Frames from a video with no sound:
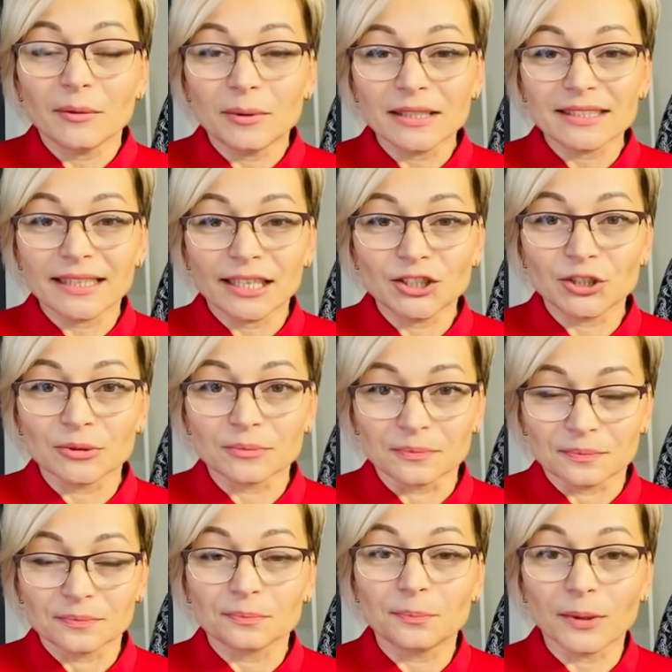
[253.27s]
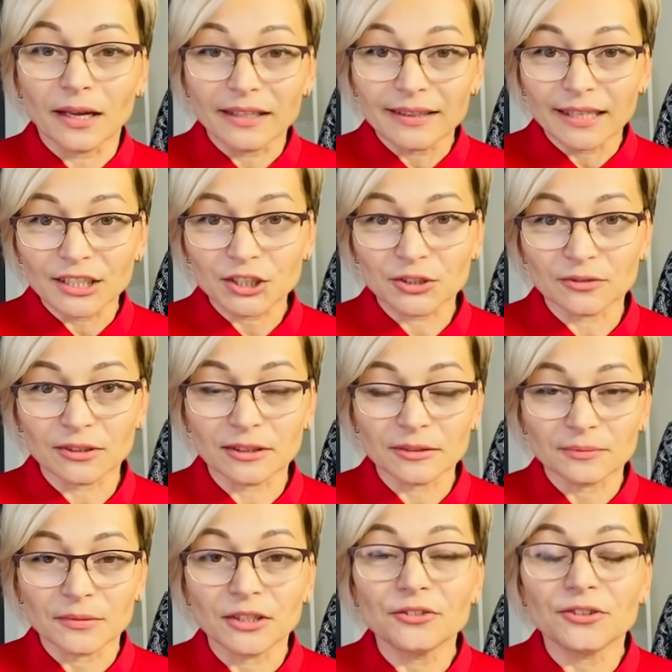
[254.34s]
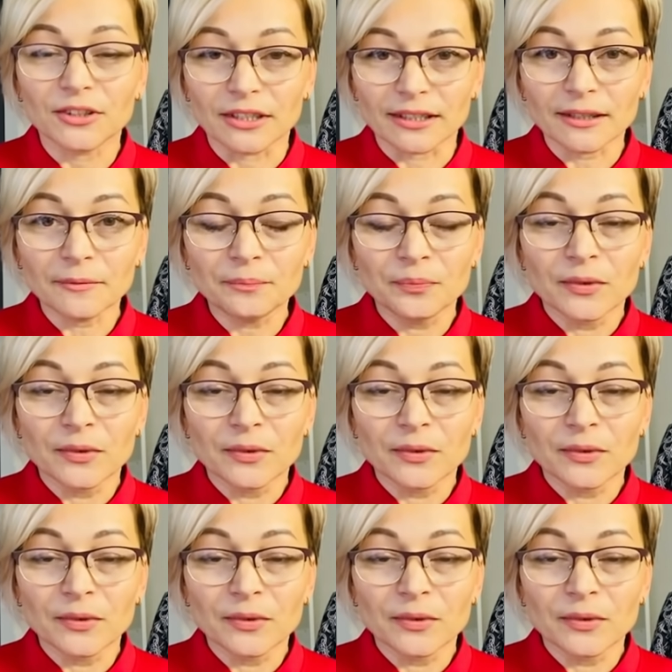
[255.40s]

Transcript: обозначим план нашего эфира.